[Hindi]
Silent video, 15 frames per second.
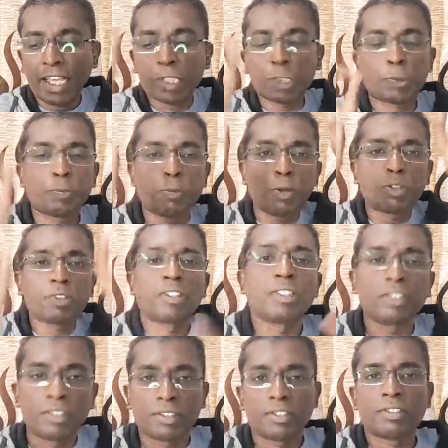
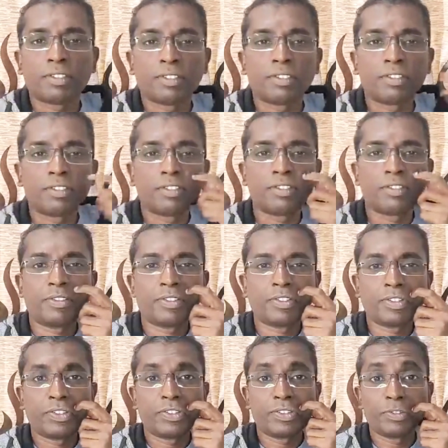एक्सपोजिंग दिस
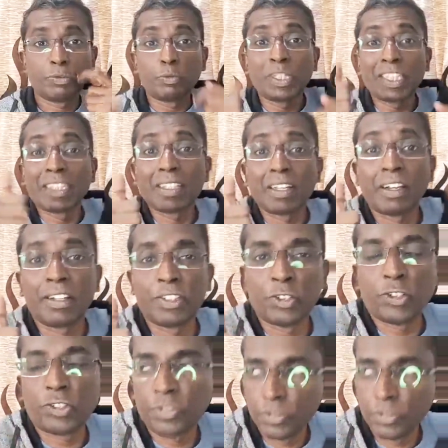विथ करेज